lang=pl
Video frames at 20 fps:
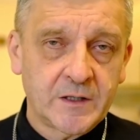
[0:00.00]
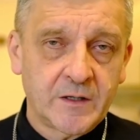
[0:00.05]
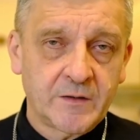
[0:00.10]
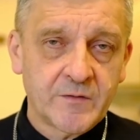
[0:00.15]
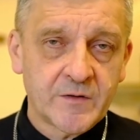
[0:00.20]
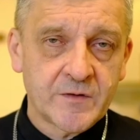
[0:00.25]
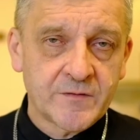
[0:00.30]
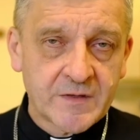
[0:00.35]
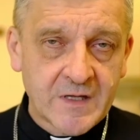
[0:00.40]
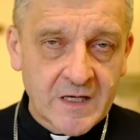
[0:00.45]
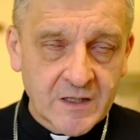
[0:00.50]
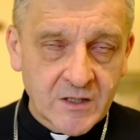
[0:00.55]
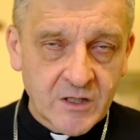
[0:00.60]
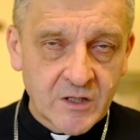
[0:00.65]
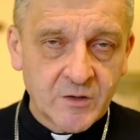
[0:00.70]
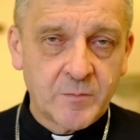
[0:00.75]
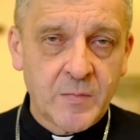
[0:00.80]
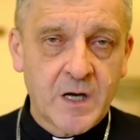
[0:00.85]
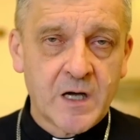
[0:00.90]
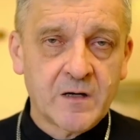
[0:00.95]
A więc w takich
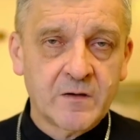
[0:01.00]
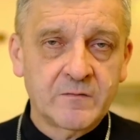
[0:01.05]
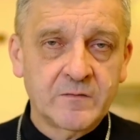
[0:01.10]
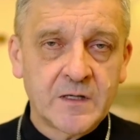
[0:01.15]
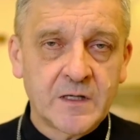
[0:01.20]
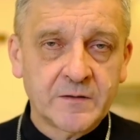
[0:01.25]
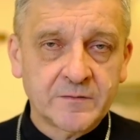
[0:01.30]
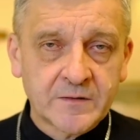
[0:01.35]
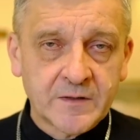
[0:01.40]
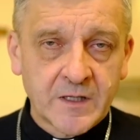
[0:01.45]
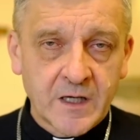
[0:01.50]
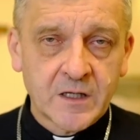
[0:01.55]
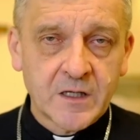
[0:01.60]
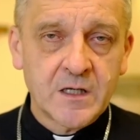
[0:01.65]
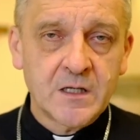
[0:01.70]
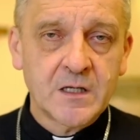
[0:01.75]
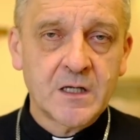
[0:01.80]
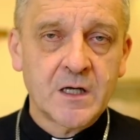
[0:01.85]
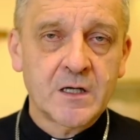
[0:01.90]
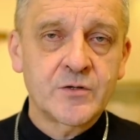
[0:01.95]
barwach, w takiej
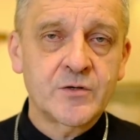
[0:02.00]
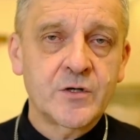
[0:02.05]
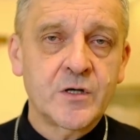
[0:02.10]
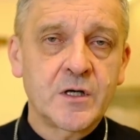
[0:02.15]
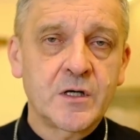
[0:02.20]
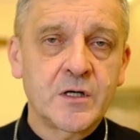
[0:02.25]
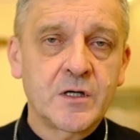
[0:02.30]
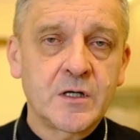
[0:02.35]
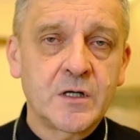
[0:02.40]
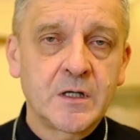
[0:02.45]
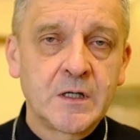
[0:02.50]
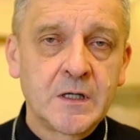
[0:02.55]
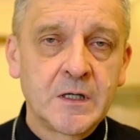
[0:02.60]
nadziei,